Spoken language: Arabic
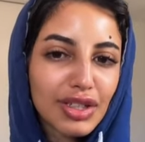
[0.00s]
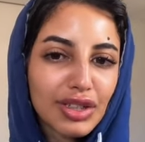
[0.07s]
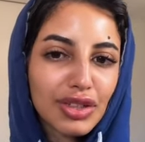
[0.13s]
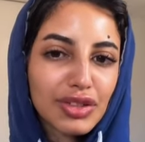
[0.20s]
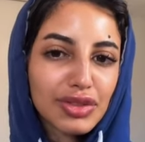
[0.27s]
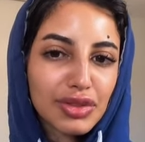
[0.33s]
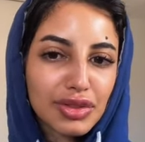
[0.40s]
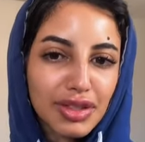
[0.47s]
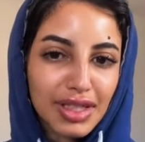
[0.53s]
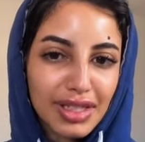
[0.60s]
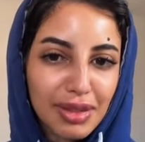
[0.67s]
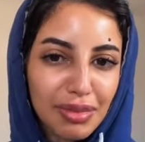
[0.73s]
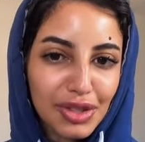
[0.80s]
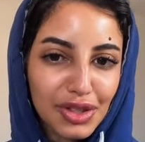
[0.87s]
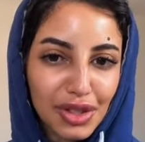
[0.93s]
تحسون كذا
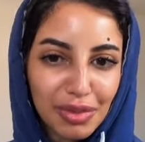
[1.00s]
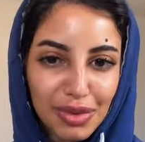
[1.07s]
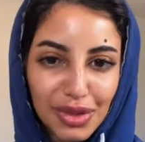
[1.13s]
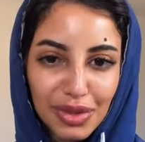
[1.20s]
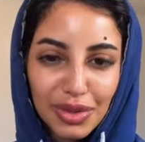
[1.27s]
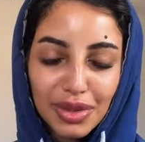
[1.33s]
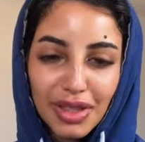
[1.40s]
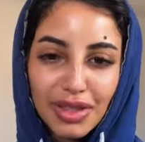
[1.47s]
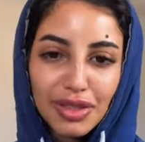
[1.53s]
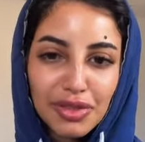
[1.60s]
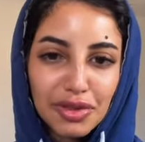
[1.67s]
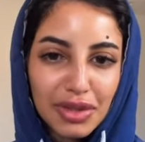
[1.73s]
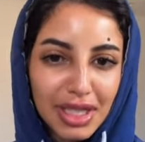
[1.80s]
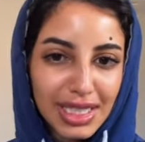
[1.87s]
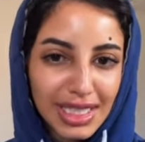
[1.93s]
البشرة مشدودة
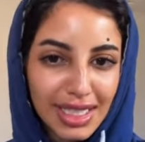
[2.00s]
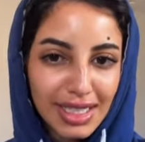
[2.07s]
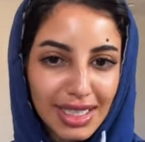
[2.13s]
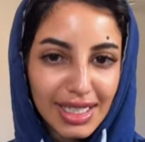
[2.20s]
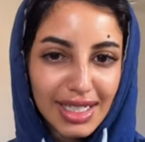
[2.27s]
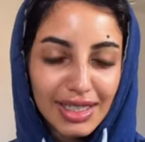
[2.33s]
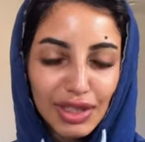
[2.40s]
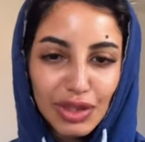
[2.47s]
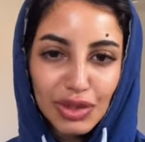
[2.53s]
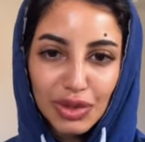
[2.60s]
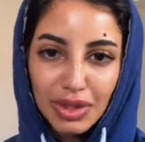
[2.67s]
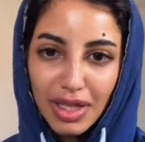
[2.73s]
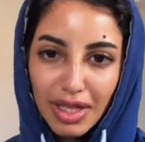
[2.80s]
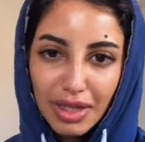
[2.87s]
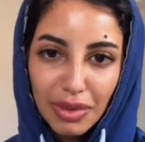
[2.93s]
تحسونها صحية
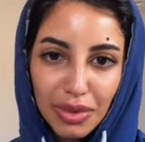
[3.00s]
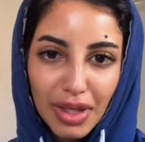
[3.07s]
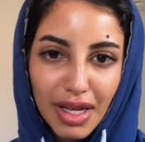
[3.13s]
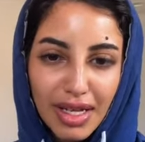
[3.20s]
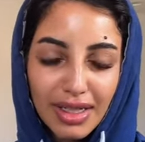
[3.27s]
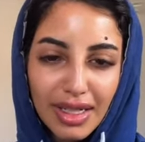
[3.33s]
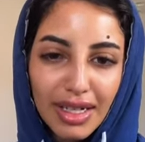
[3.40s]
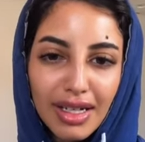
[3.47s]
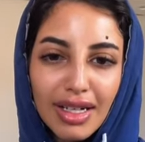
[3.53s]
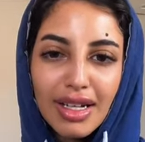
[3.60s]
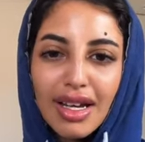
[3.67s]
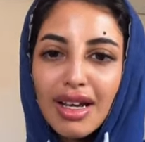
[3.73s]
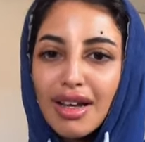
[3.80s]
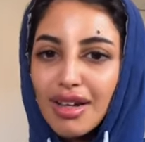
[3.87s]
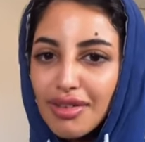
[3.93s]
تحسونها رويانة
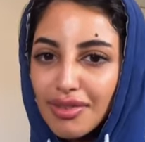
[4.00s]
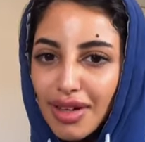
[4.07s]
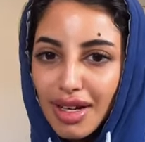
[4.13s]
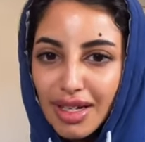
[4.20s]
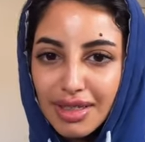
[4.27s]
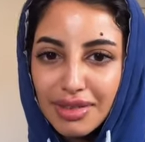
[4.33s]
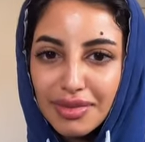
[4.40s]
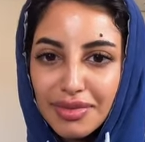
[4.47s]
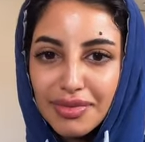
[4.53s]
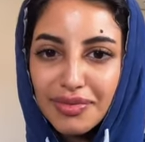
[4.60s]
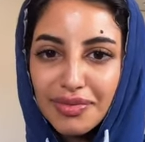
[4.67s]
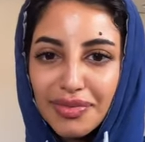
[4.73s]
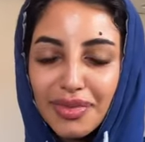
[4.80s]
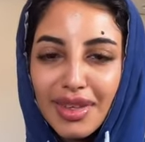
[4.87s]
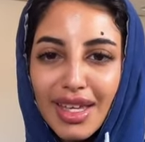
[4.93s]
فقط
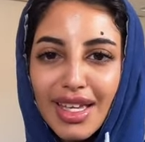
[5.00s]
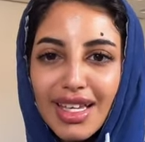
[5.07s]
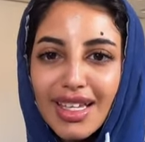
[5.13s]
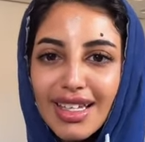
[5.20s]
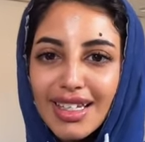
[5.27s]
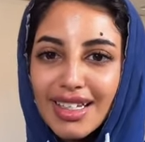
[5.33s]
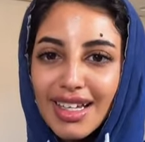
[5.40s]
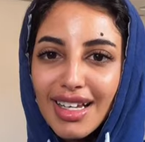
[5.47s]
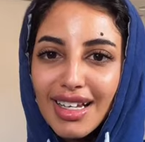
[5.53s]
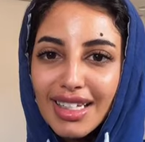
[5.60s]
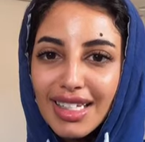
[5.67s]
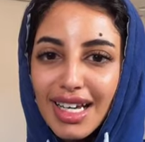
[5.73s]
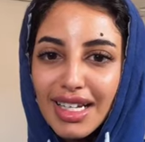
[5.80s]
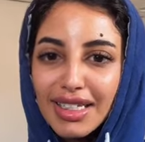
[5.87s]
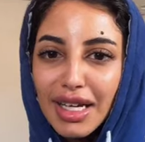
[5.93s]

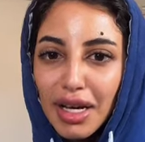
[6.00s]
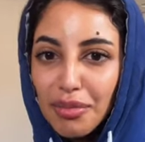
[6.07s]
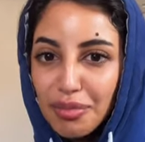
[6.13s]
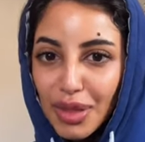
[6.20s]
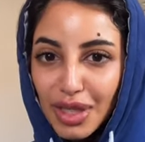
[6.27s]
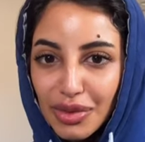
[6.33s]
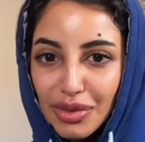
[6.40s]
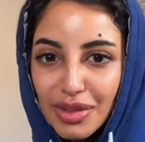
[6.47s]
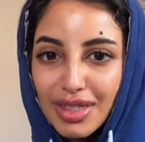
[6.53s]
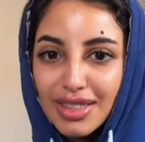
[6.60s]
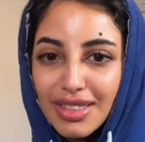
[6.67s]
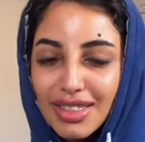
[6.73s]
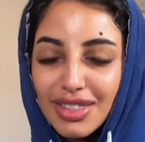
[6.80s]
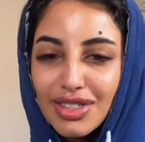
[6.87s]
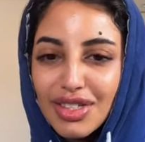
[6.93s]
يعني حبيتوا
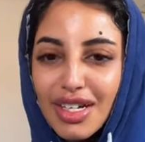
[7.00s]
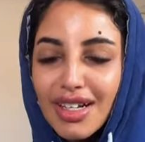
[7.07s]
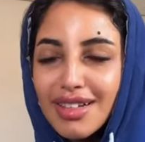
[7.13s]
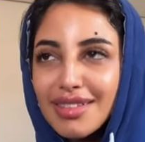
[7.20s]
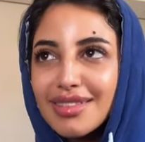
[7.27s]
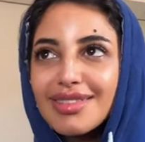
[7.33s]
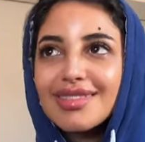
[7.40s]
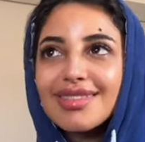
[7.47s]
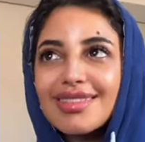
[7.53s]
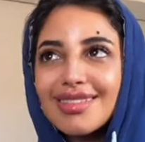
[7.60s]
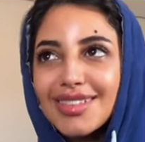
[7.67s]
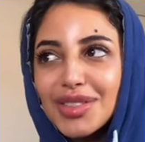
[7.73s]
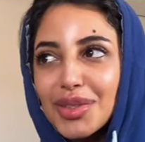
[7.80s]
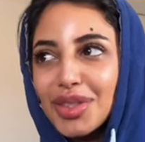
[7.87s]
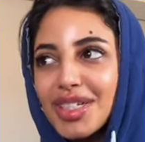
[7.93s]
النتيجة
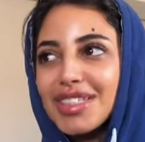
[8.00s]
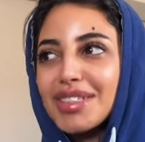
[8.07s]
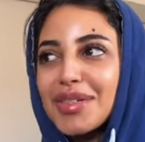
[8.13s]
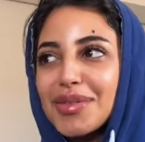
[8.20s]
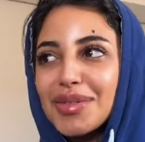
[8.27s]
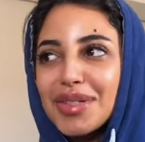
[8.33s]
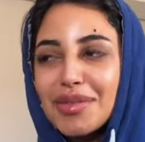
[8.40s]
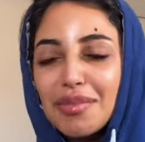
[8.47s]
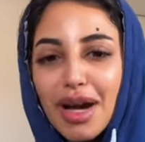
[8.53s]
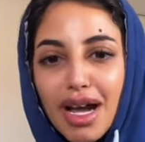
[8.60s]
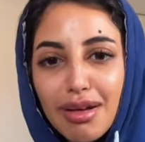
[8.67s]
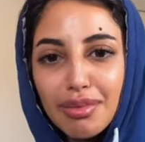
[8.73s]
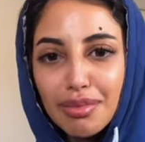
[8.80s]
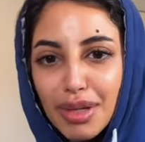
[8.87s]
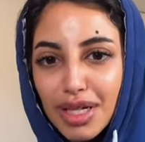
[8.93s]
روحي سوي ما
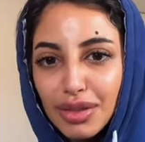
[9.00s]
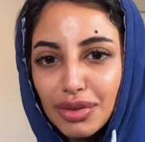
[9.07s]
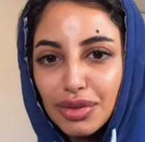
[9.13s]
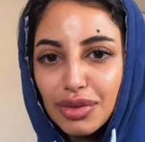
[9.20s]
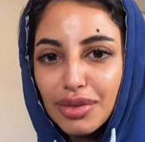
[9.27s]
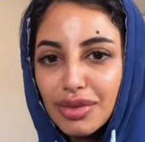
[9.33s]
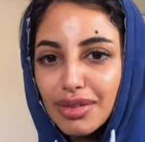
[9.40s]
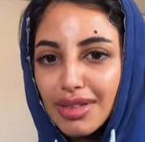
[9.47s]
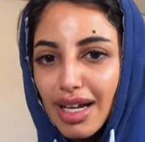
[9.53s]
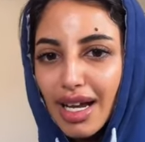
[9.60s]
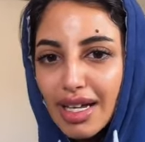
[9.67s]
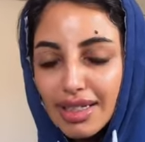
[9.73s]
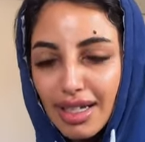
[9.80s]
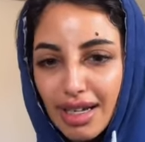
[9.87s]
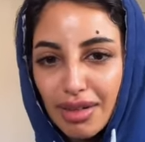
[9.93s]
حبيته
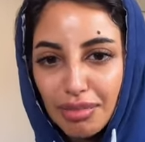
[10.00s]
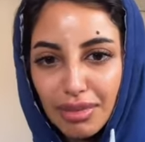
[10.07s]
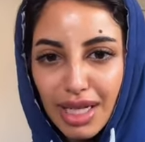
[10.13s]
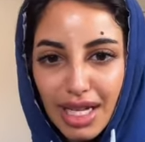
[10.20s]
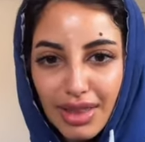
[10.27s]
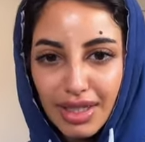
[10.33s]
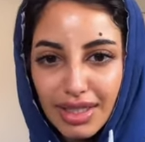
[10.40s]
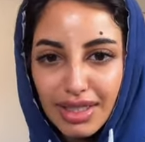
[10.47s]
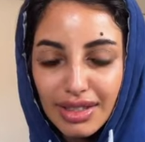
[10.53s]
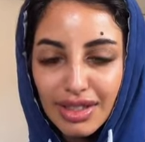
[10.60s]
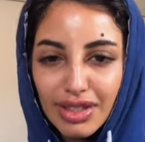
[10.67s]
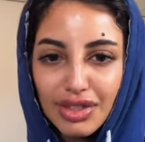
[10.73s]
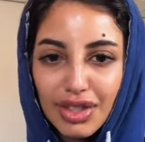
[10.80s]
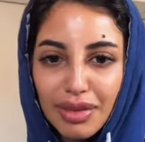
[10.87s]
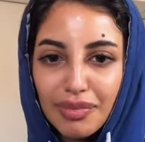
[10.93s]
أنا ملاحظة
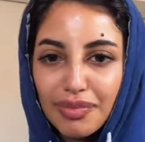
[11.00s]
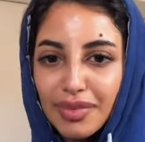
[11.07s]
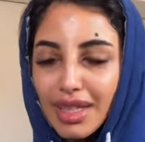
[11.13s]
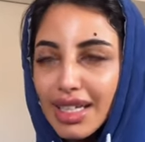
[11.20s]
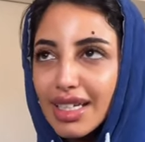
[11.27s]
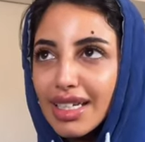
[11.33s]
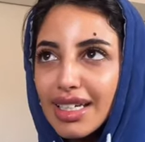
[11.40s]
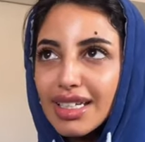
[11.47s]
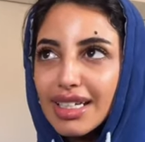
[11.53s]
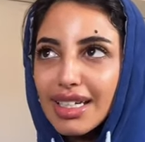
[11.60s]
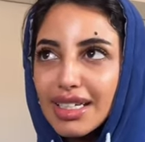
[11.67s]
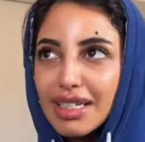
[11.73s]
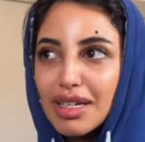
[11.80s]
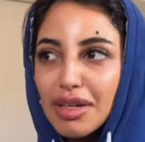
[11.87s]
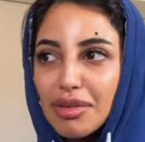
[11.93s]
النتيجة يعني
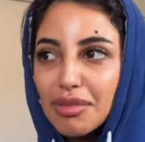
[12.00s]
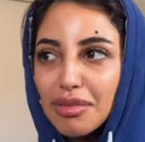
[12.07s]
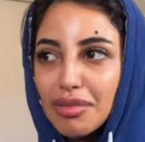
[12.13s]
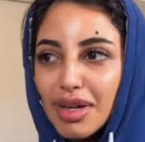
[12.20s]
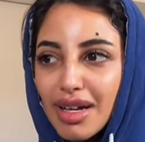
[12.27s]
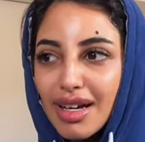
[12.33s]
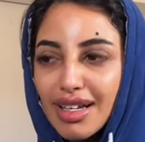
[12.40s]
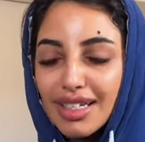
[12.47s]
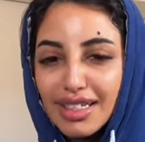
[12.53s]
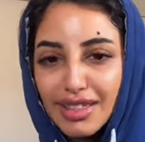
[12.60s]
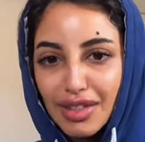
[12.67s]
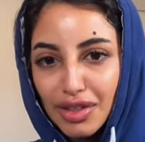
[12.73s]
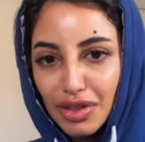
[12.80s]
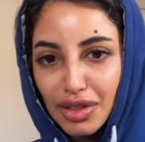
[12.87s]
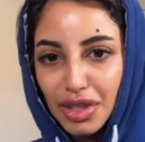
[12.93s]
أنا ما
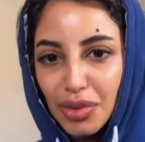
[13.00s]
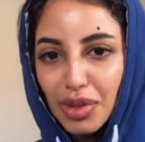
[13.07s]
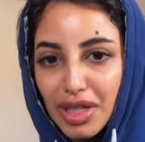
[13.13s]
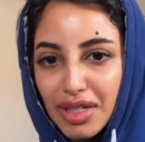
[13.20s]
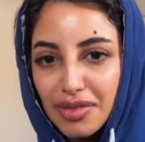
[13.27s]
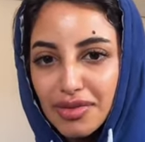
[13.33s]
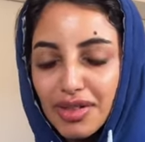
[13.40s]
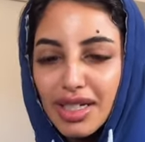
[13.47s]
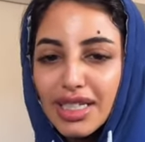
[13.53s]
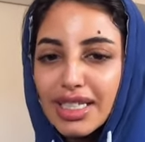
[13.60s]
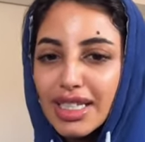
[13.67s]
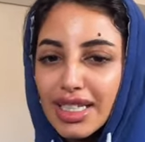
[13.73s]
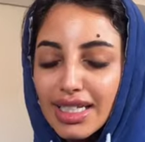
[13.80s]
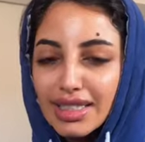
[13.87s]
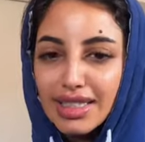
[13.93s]
يضرني ولا ينفعني
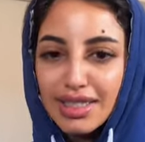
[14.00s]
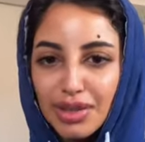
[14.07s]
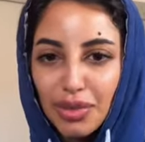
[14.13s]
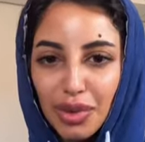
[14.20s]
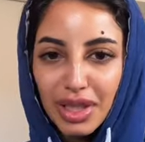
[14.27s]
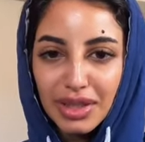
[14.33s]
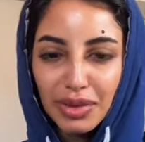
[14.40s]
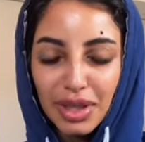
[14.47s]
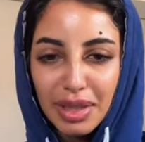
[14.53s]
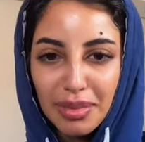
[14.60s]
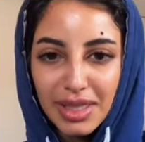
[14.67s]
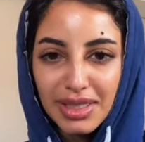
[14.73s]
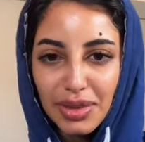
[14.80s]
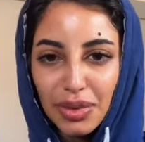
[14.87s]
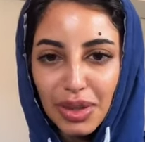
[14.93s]
إذا أنت سويتي ولا ما
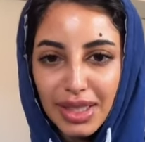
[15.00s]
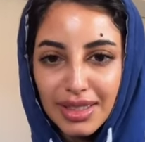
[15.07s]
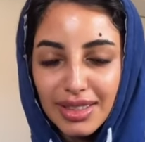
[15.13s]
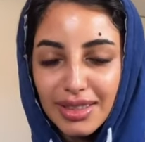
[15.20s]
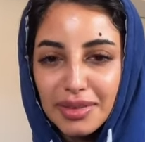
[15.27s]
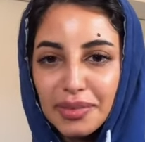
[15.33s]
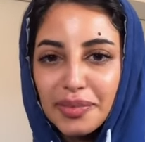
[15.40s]
سويتي